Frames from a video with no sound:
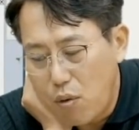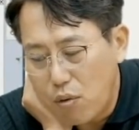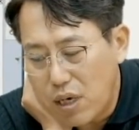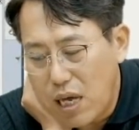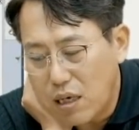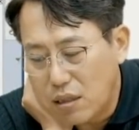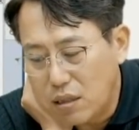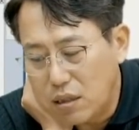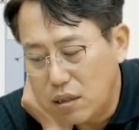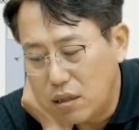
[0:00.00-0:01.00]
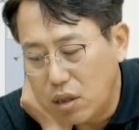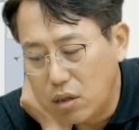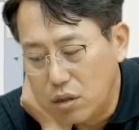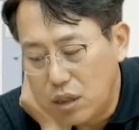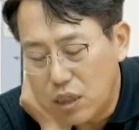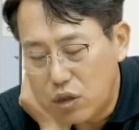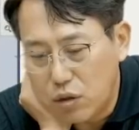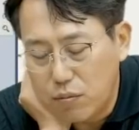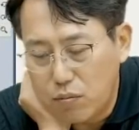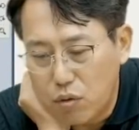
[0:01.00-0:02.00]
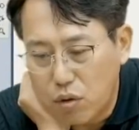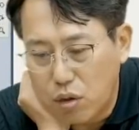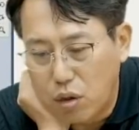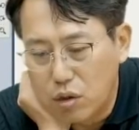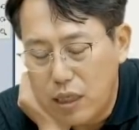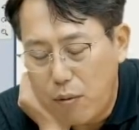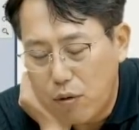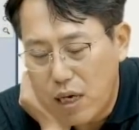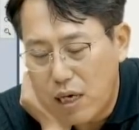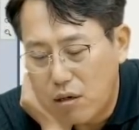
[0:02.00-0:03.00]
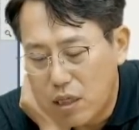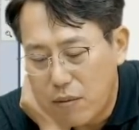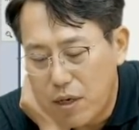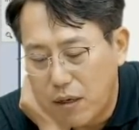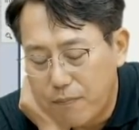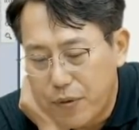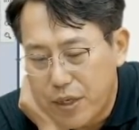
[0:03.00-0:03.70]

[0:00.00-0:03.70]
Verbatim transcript: 폭락은 언제 폭락하는 거냐면,